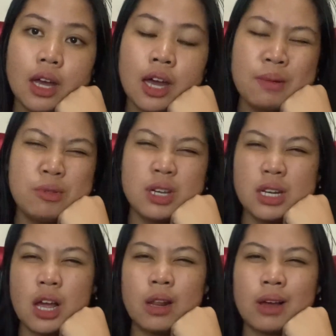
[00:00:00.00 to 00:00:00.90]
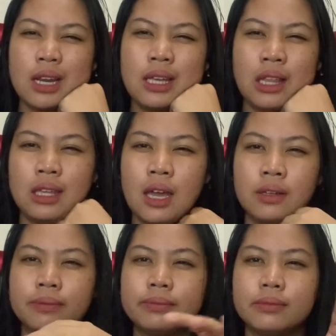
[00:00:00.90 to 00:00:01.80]
uh, mungkin kalau kalian
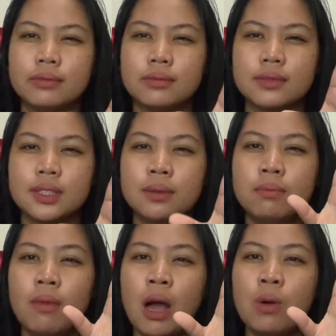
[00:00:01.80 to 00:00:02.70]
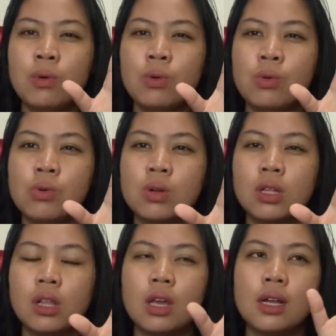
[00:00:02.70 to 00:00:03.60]
yang mau
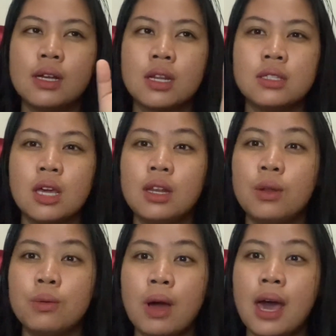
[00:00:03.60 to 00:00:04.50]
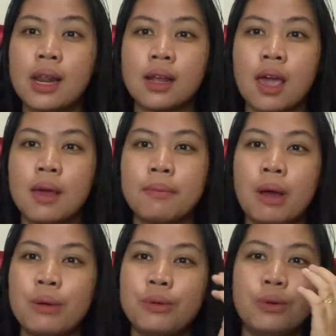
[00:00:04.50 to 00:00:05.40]
kerja di luar kan
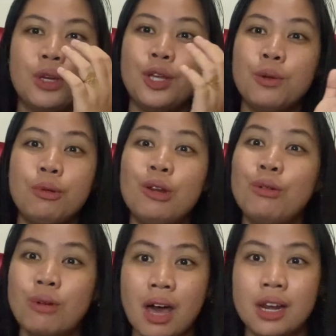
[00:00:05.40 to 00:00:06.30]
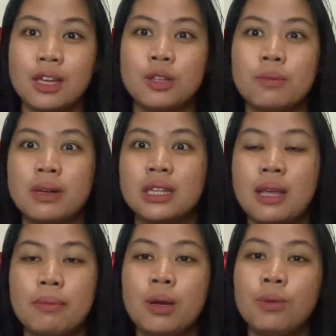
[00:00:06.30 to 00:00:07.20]
mau hidup di luar gitu
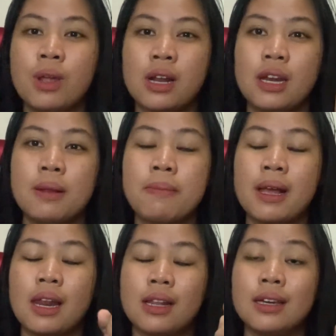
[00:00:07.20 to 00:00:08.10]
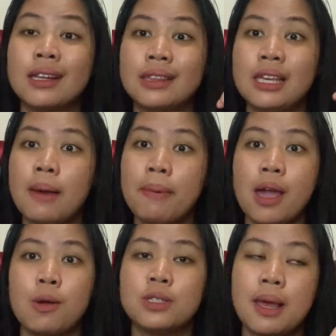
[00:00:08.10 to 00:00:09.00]
menetap di luar kalian bakal ngerti apa
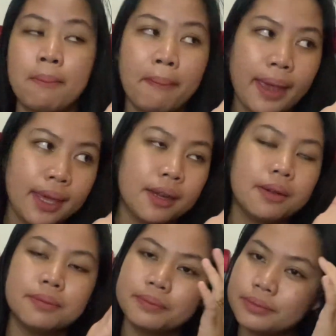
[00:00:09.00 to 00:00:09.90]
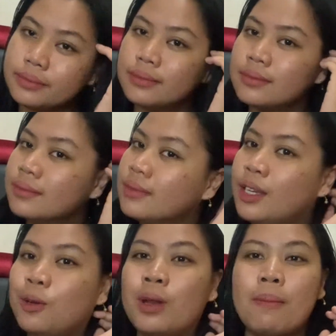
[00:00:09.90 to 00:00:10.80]
yang aku sampein
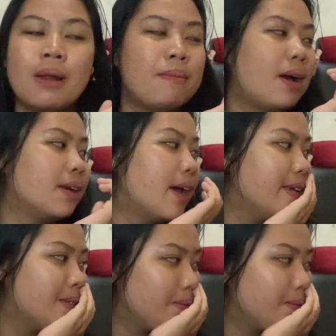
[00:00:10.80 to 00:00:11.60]
ini udah malam banget guys